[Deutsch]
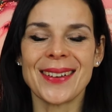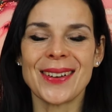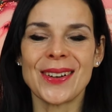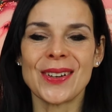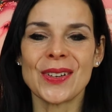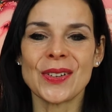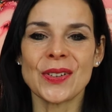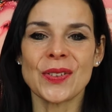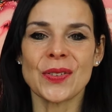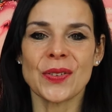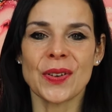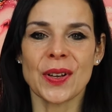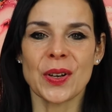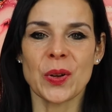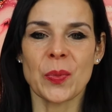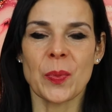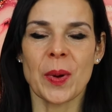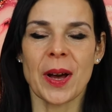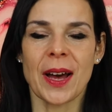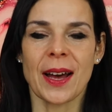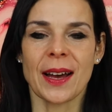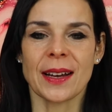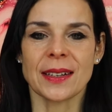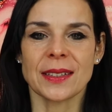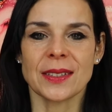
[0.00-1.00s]
Und wenn du
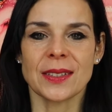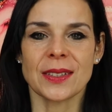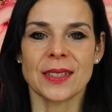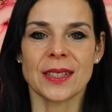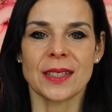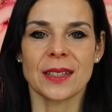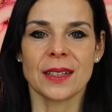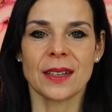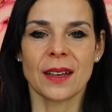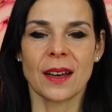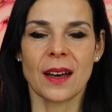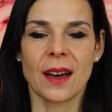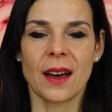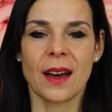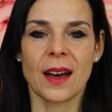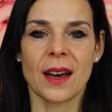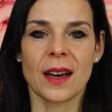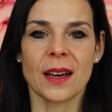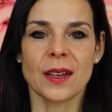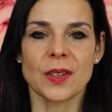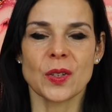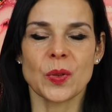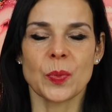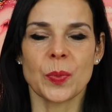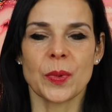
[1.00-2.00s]
magst,
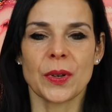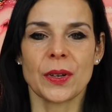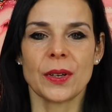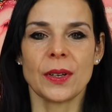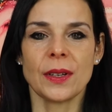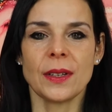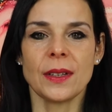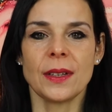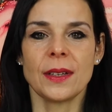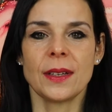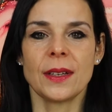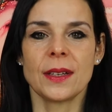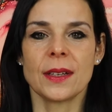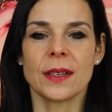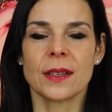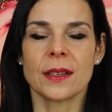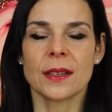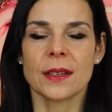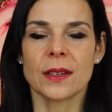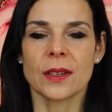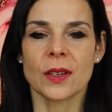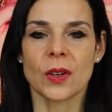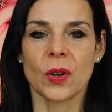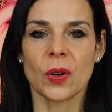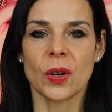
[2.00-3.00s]
atme
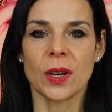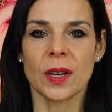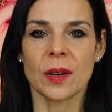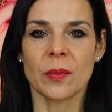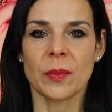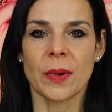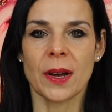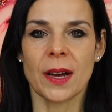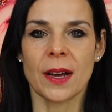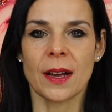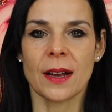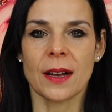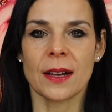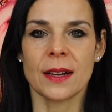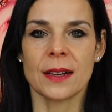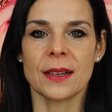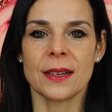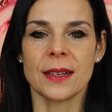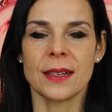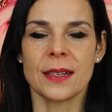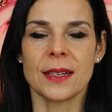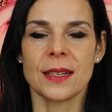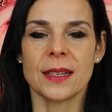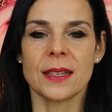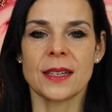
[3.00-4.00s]
noch einmal
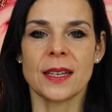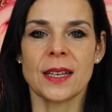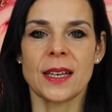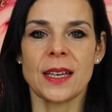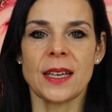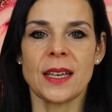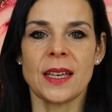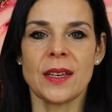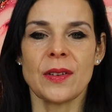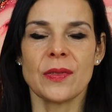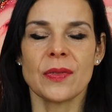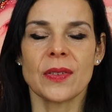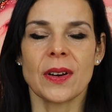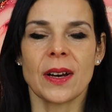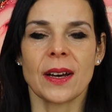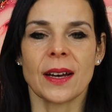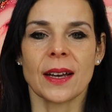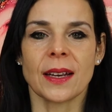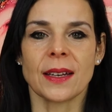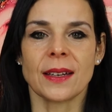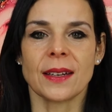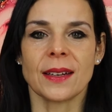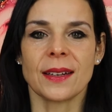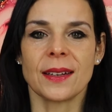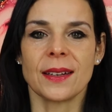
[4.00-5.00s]
tief
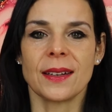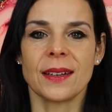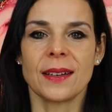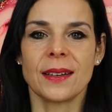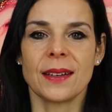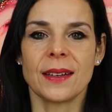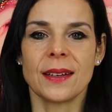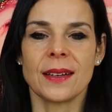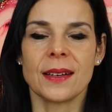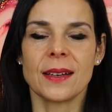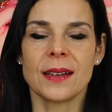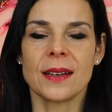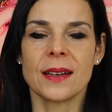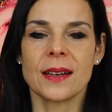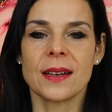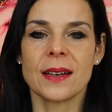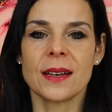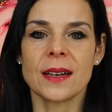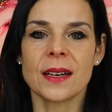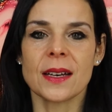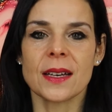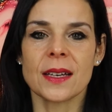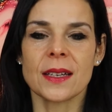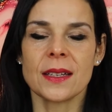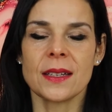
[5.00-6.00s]
ein
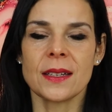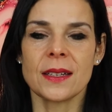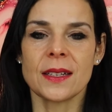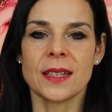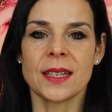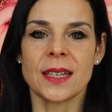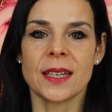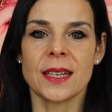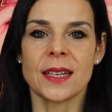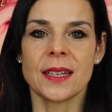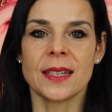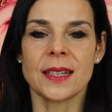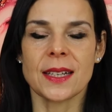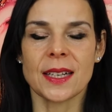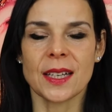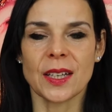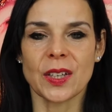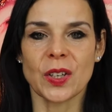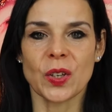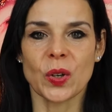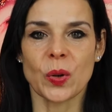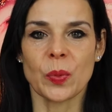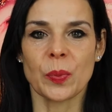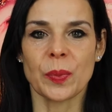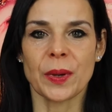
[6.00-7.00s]
in die
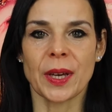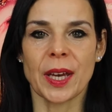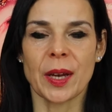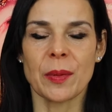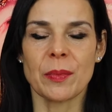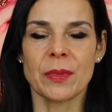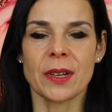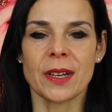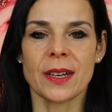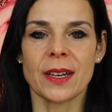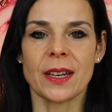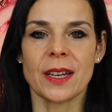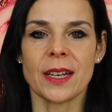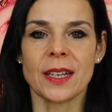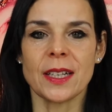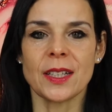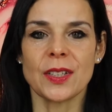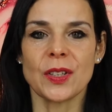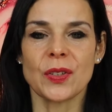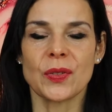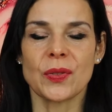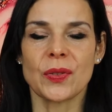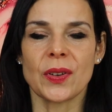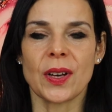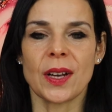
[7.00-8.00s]
dich umgebenden
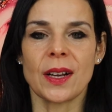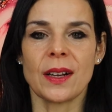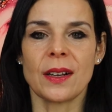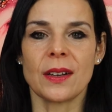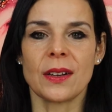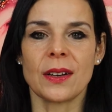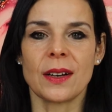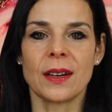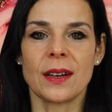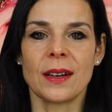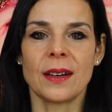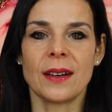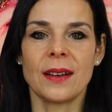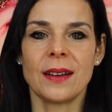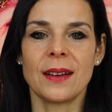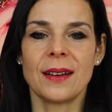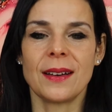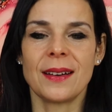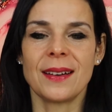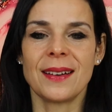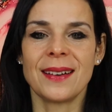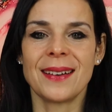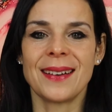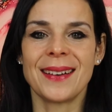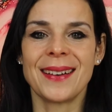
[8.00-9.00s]
Lichtfelder.
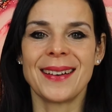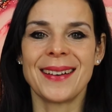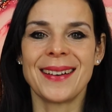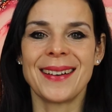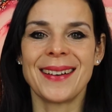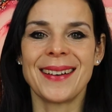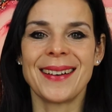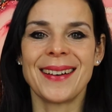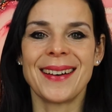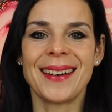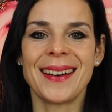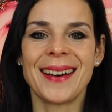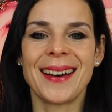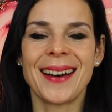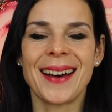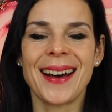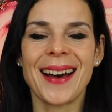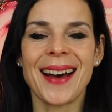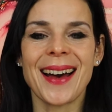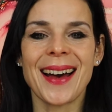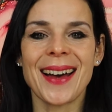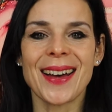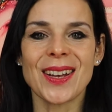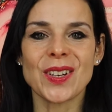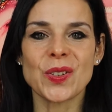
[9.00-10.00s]

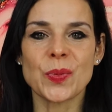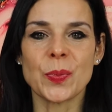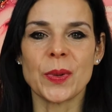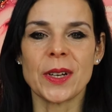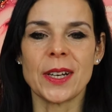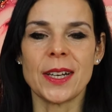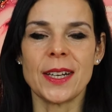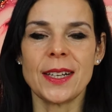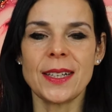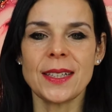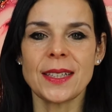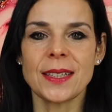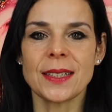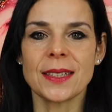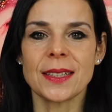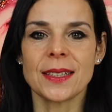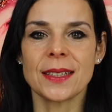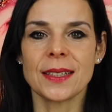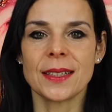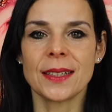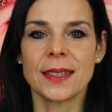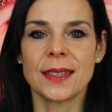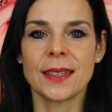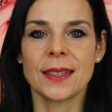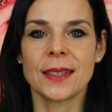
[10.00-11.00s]
Atme Licht
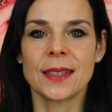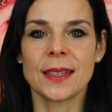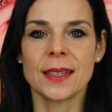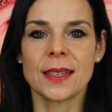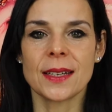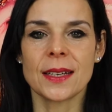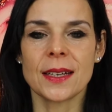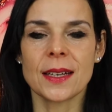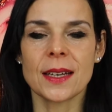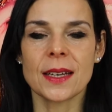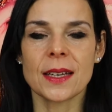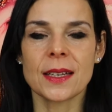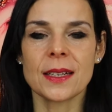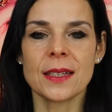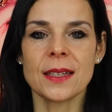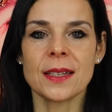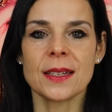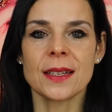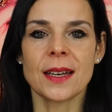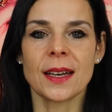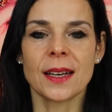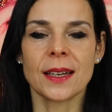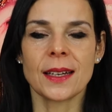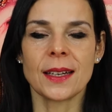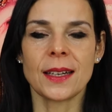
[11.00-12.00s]
in
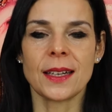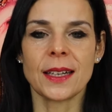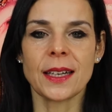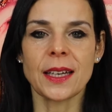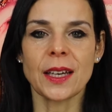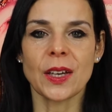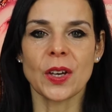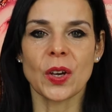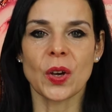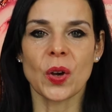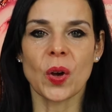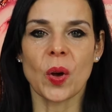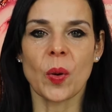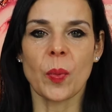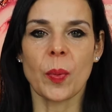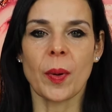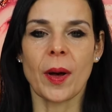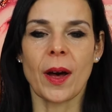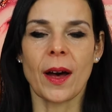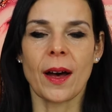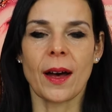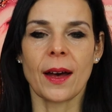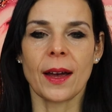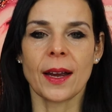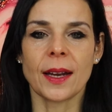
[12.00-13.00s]
deinen
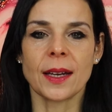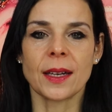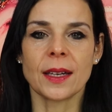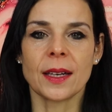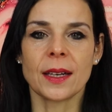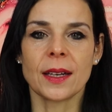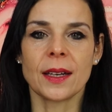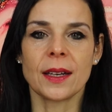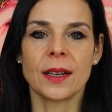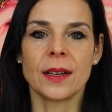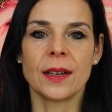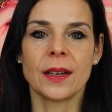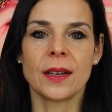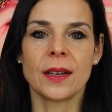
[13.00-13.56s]
Lichtkörper ein